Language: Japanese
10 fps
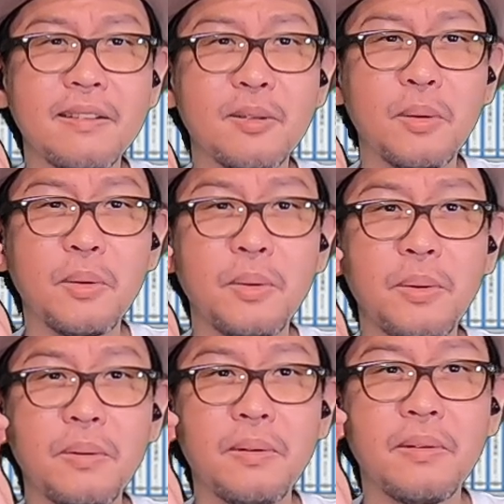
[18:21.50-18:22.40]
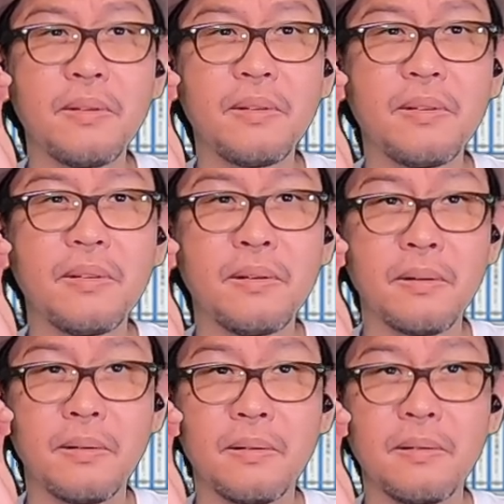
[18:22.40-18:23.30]
どういうことう
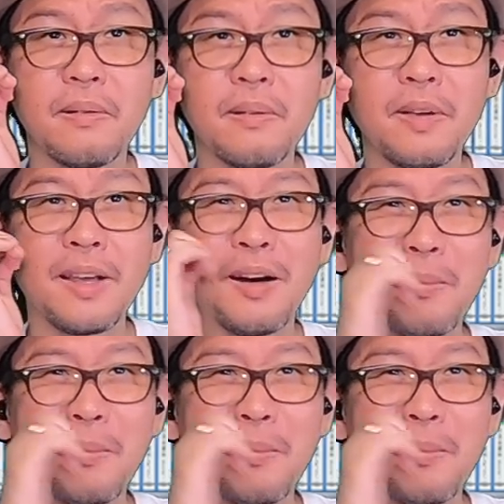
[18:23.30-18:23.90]
ん。や